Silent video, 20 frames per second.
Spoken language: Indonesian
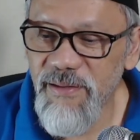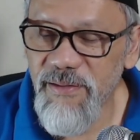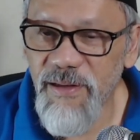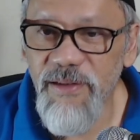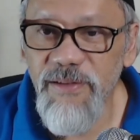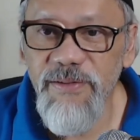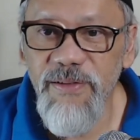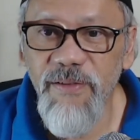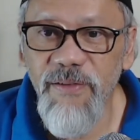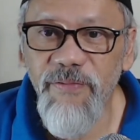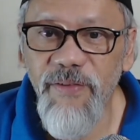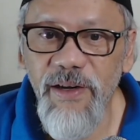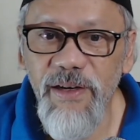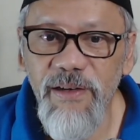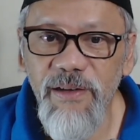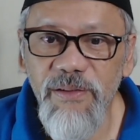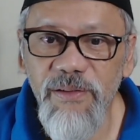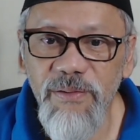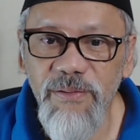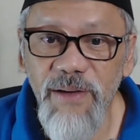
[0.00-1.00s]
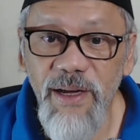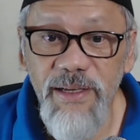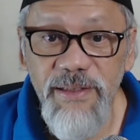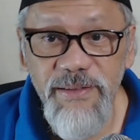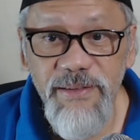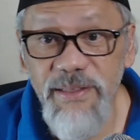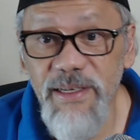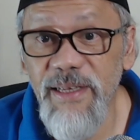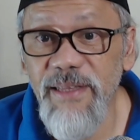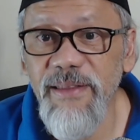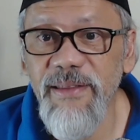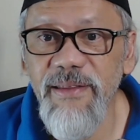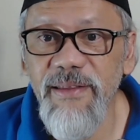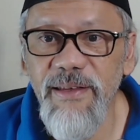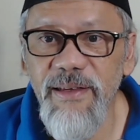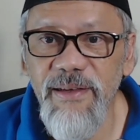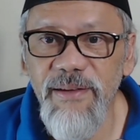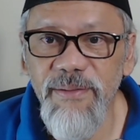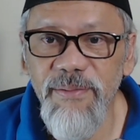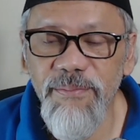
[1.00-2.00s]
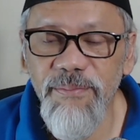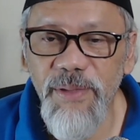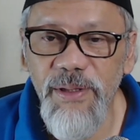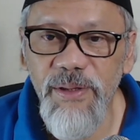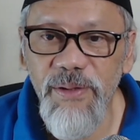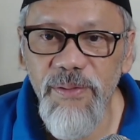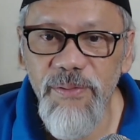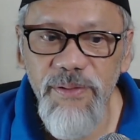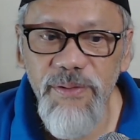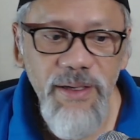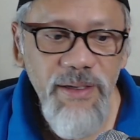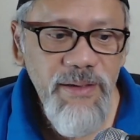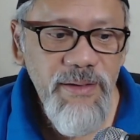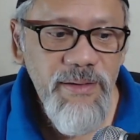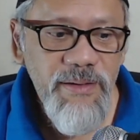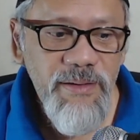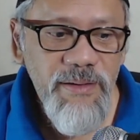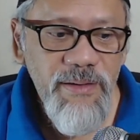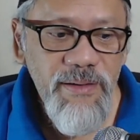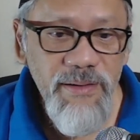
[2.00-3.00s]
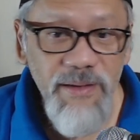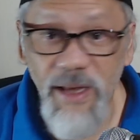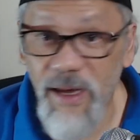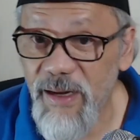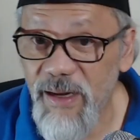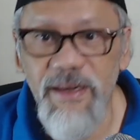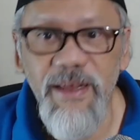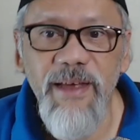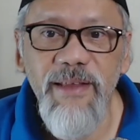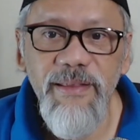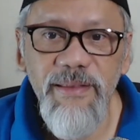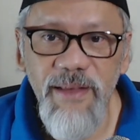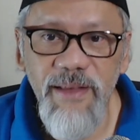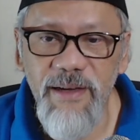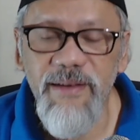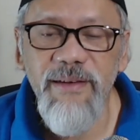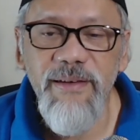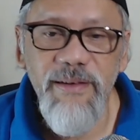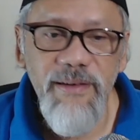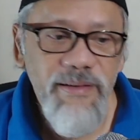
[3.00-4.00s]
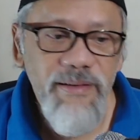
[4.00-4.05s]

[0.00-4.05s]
Jadi software itu aset ya, bentuknya nggak kelihatan